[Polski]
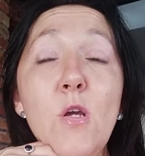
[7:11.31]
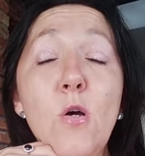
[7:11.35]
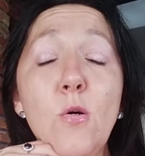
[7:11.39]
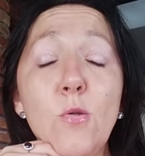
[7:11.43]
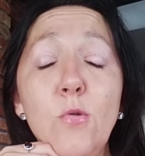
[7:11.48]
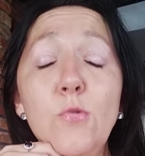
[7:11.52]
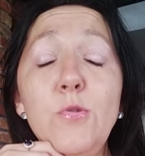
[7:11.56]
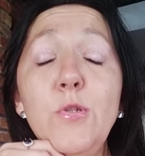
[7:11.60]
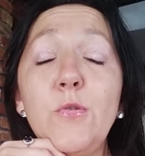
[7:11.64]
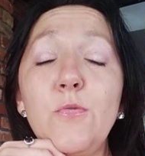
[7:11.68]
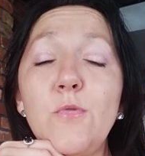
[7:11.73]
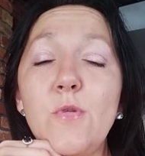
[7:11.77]

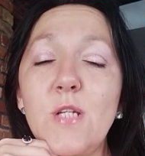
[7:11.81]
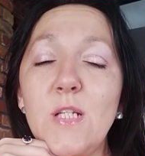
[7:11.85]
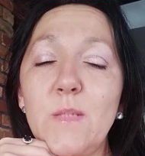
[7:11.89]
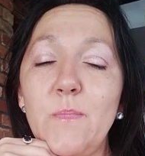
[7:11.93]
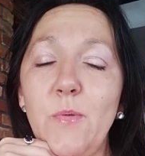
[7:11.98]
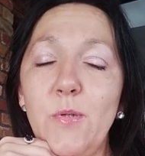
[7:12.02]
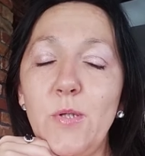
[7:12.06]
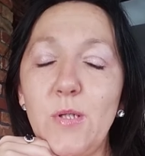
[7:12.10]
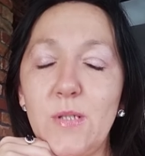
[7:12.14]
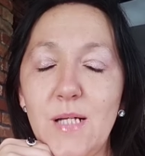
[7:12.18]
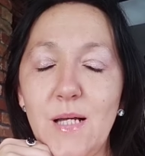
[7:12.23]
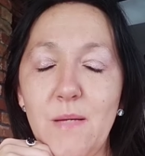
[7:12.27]
od ludzi, których
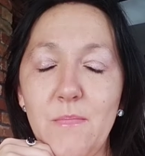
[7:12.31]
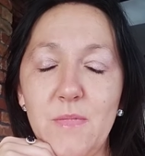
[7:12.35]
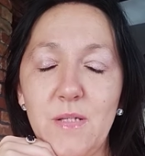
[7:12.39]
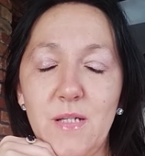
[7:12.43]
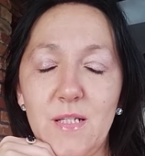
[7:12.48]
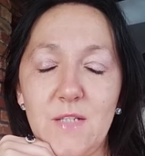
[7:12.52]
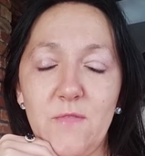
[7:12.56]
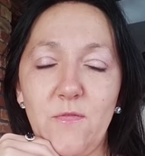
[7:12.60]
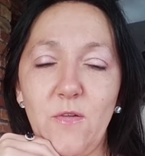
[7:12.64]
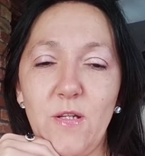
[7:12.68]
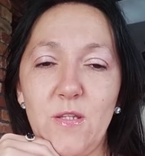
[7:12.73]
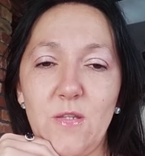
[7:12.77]
spotykamy
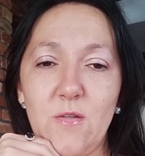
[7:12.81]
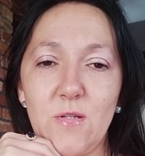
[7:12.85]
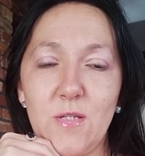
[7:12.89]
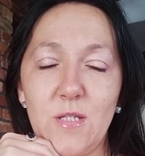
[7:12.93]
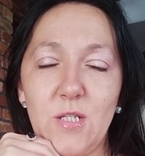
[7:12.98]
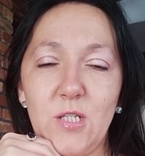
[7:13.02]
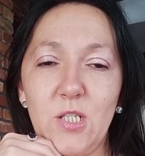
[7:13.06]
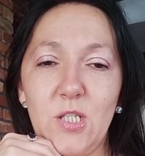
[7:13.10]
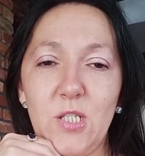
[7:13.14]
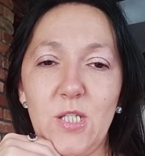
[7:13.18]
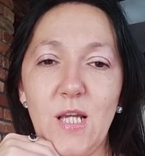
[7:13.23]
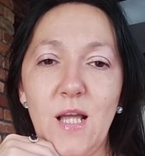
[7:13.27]
na swojej
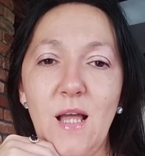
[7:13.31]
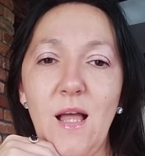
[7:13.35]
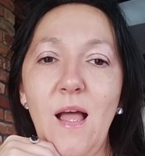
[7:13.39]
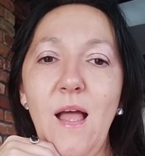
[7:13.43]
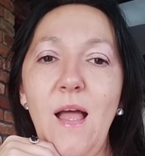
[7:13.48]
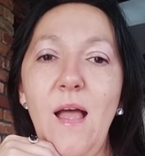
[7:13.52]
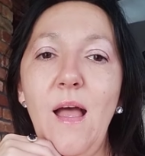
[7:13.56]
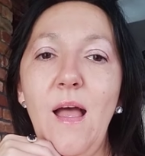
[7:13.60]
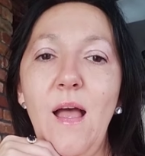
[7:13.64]
drodze życia,